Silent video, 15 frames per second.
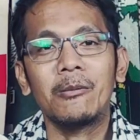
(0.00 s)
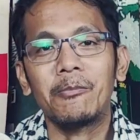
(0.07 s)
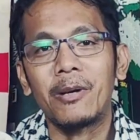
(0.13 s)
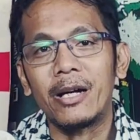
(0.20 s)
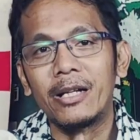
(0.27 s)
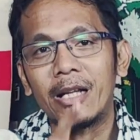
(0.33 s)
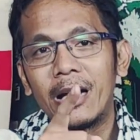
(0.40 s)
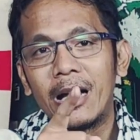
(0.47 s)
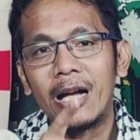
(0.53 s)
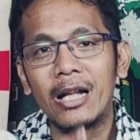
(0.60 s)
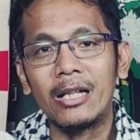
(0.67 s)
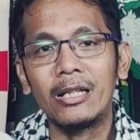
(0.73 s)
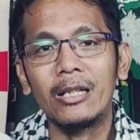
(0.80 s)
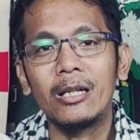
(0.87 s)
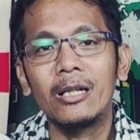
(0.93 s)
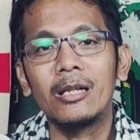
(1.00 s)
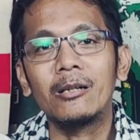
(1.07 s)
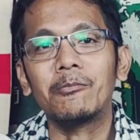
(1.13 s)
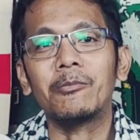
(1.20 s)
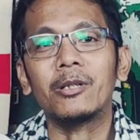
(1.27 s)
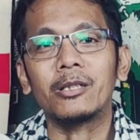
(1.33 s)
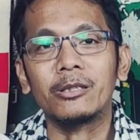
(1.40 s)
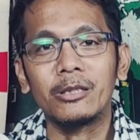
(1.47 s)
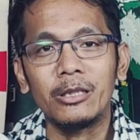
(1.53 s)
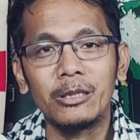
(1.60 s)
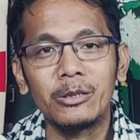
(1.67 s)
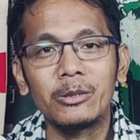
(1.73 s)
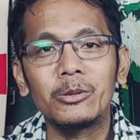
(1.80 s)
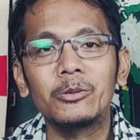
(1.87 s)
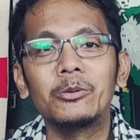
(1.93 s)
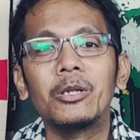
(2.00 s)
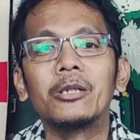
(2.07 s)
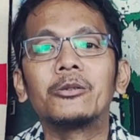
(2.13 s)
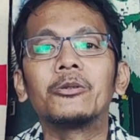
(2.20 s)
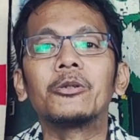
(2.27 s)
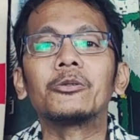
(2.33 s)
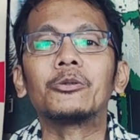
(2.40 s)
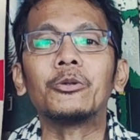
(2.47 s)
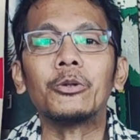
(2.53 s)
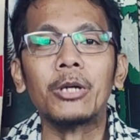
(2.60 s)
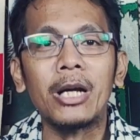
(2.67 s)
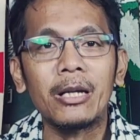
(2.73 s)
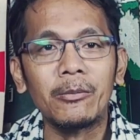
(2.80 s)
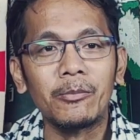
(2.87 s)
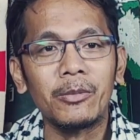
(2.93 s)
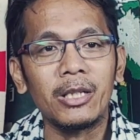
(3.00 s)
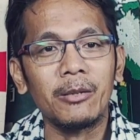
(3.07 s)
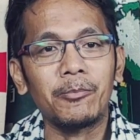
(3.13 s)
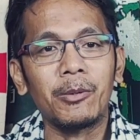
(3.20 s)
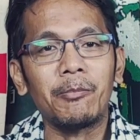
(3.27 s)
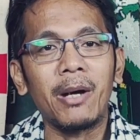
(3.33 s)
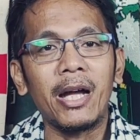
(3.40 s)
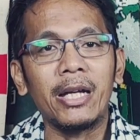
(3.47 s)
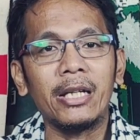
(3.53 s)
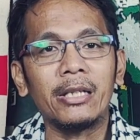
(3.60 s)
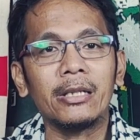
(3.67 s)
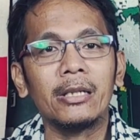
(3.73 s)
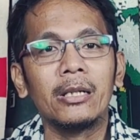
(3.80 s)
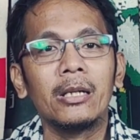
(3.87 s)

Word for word: Padahal Persis sudah jor-joran beli pemain,